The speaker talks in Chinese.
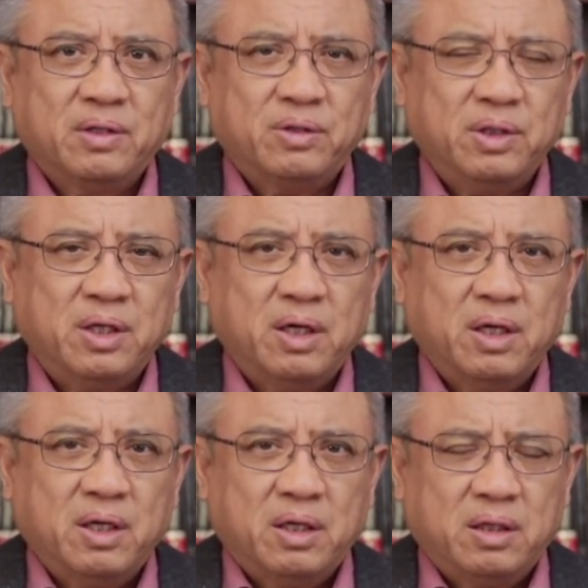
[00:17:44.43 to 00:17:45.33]
所以
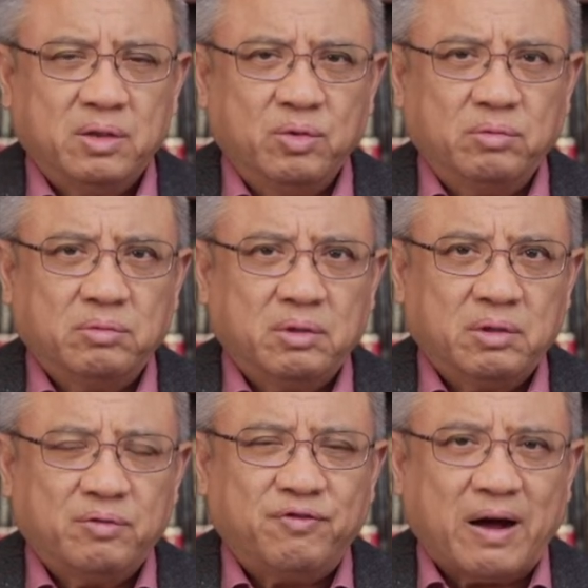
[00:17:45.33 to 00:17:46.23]
用
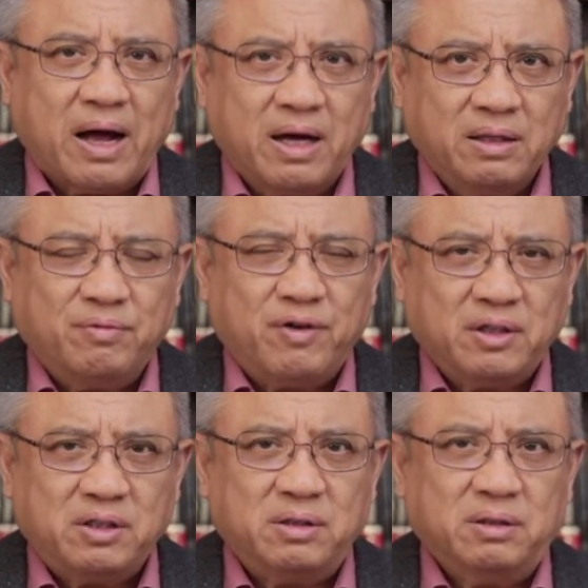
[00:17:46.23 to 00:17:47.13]
法案的
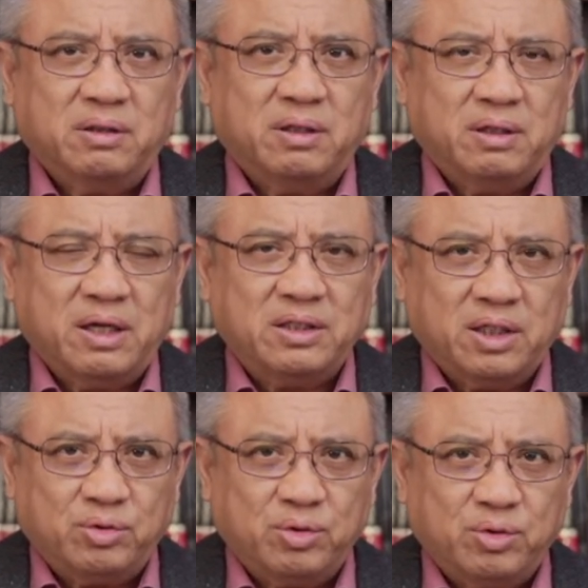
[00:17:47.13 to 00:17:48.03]
方式来
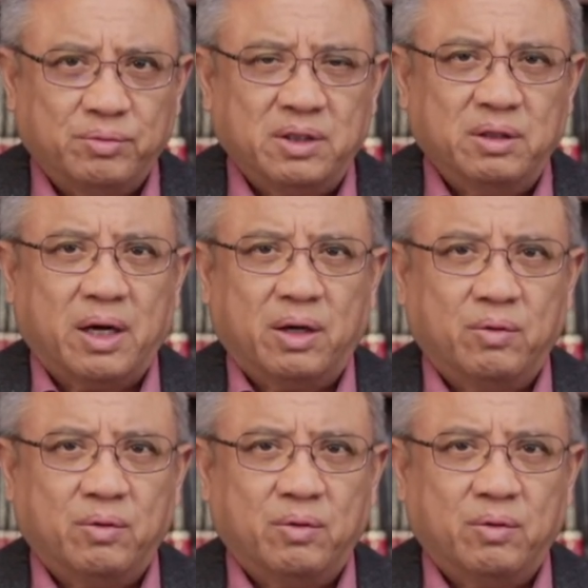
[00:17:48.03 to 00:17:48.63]
解决问题的话，